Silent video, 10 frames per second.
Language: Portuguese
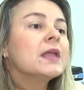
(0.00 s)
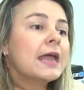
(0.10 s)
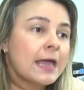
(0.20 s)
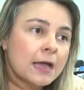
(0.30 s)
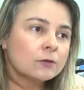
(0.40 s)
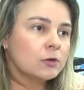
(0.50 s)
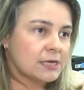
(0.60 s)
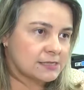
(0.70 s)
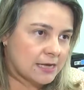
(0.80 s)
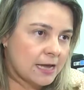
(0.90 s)
E
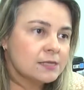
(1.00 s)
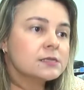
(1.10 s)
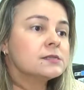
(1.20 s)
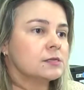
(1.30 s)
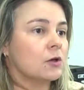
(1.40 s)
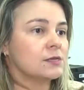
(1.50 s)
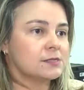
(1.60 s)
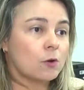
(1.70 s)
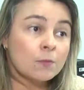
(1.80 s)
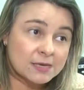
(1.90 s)
adolescentes. Nós
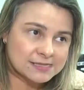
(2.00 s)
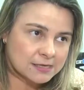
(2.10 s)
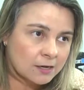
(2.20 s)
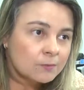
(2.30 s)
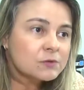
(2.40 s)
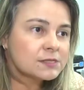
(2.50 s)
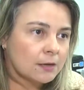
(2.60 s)
começamos